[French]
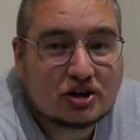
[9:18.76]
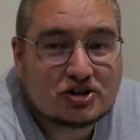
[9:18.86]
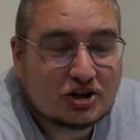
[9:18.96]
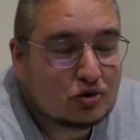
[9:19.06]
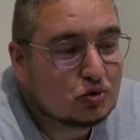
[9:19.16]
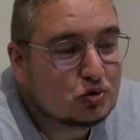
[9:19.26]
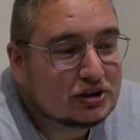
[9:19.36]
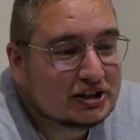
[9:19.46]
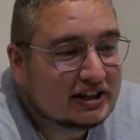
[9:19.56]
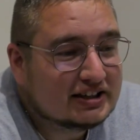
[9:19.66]
j'ai le goût
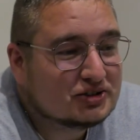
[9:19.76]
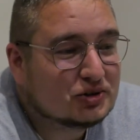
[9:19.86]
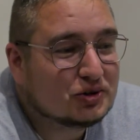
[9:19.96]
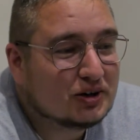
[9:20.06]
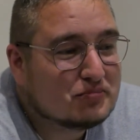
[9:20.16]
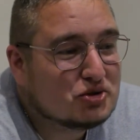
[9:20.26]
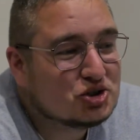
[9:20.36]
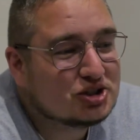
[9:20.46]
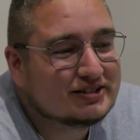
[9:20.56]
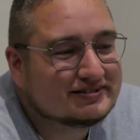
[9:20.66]
qui reste dans la bouche.
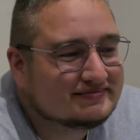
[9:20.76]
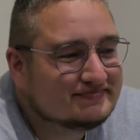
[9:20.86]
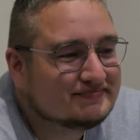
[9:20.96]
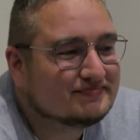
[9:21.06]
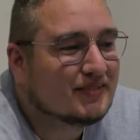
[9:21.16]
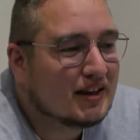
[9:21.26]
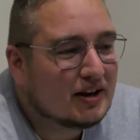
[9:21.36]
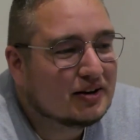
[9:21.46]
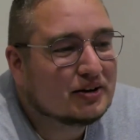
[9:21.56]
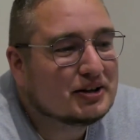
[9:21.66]
Le goût de quoi
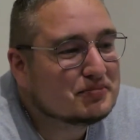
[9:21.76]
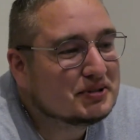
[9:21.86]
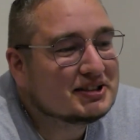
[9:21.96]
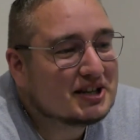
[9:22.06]
Les épices.